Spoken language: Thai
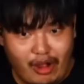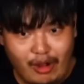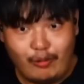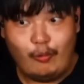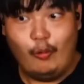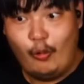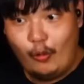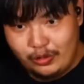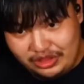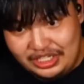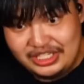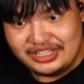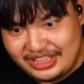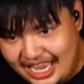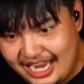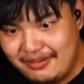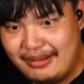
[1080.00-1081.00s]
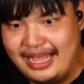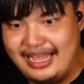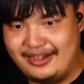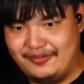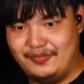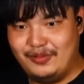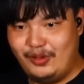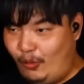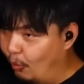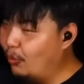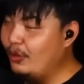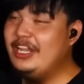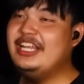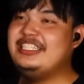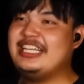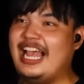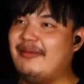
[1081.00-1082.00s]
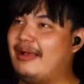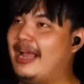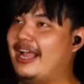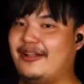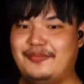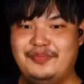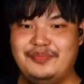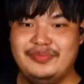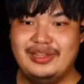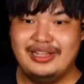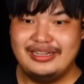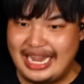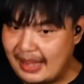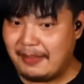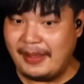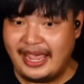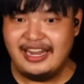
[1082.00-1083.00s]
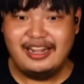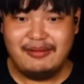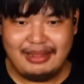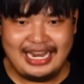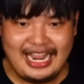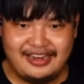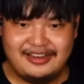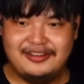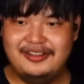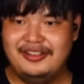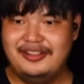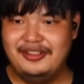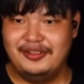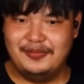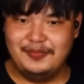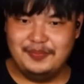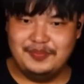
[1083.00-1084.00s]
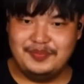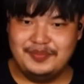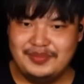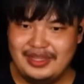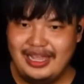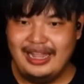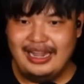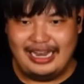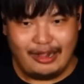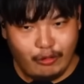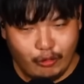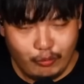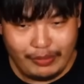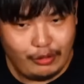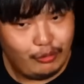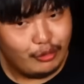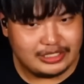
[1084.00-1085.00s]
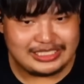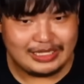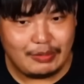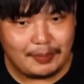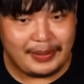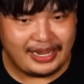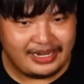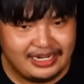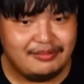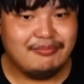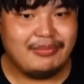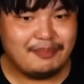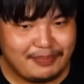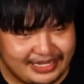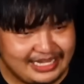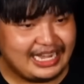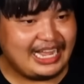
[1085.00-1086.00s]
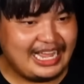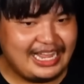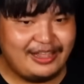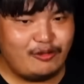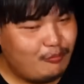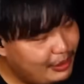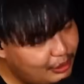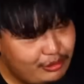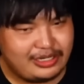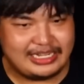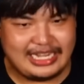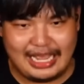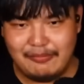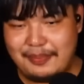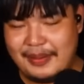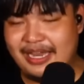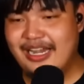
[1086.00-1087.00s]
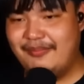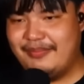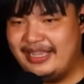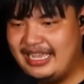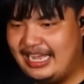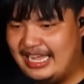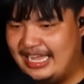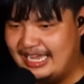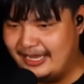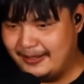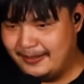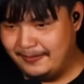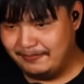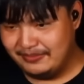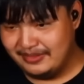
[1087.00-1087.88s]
พ่อกูตื่นเต้นมาก กูดีใจมาก ได้เพย์หนึ่งมาเล่น แล้วไม่รู้ด้วยซ้ำว่าเพย์หนึ่งมันเป็นยังไงกูไม่รู้ด้วยเกมเพย์หนึ่งเป็นยังไง